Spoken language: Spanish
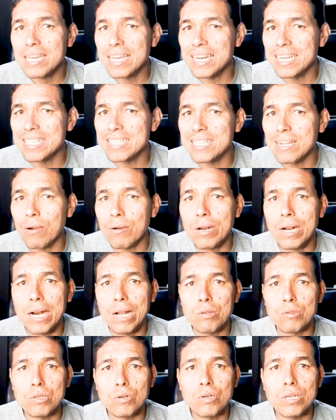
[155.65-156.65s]
el Estado
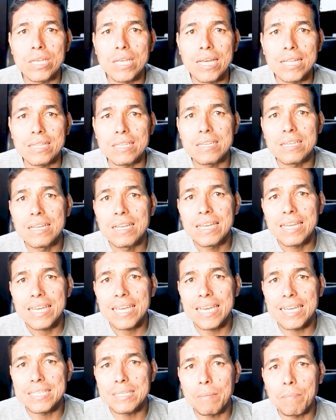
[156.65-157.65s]
creará otra unidad
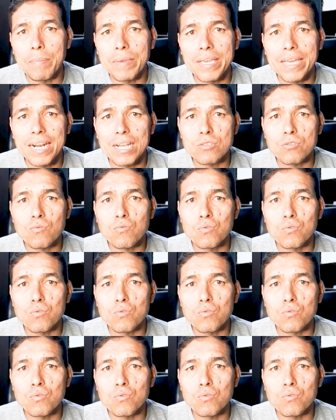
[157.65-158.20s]
que desempeñará sus